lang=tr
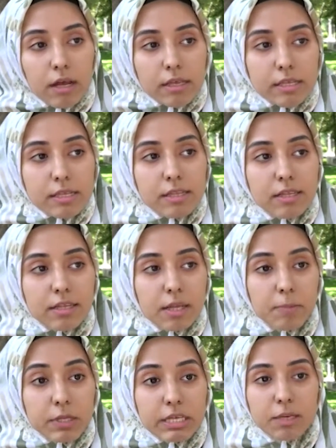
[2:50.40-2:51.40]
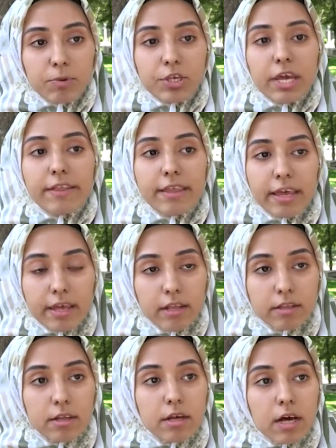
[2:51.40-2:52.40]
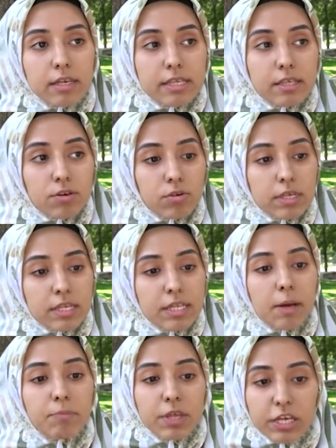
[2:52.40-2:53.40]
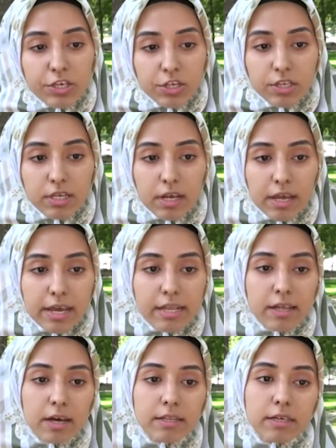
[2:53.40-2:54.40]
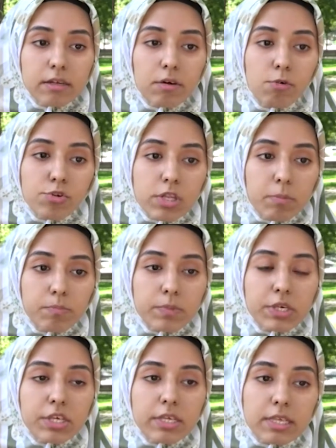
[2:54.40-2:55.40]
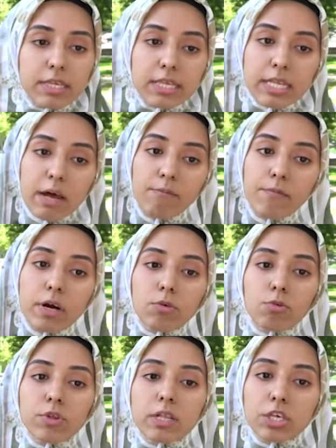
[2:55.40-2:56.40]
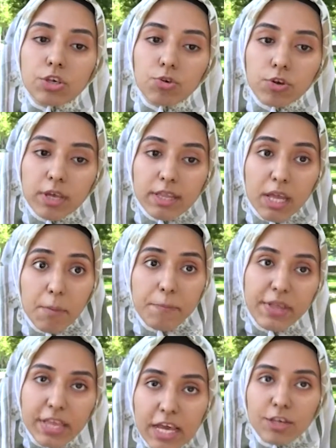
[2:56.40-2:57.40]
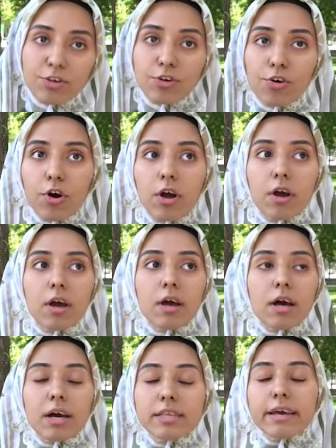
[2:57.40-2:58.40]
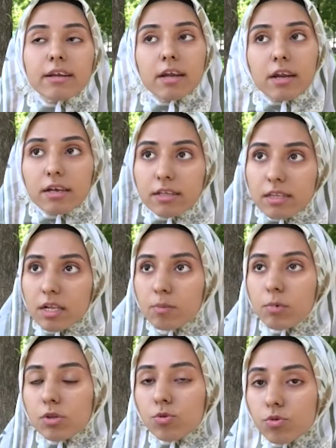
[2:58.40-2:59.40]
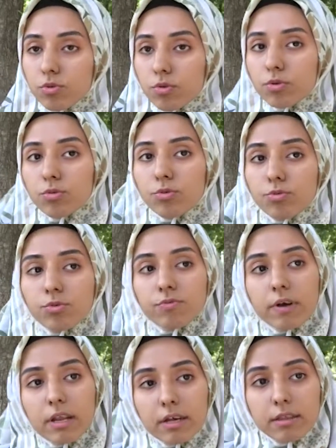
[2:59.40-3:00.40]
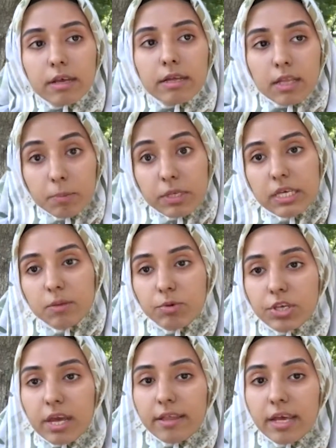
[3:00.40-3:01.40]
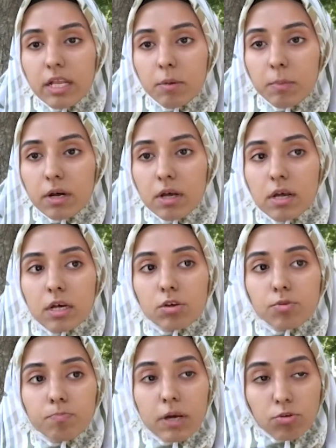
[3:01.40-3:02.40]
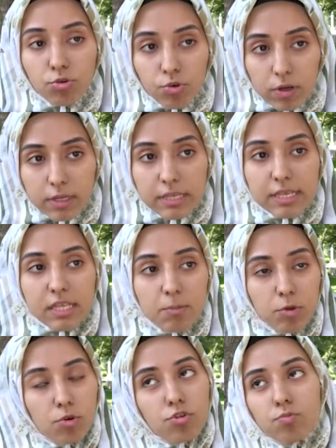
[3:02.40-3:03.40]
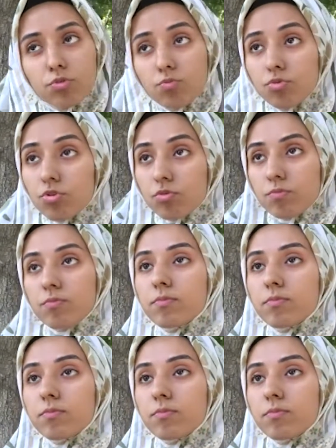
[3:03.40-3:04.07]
aslında tabii ki iyi bir şey değil. Yani sistem değişince el, hani önceden bir sistem var ona alışıyorken tam bir değişiyor. Hani tekrar hazırlanmak zorunda oluyorsunuz falan. Tabii ki iyi bir şey değil ama ben şu an sistemi kötü bulmuyorum.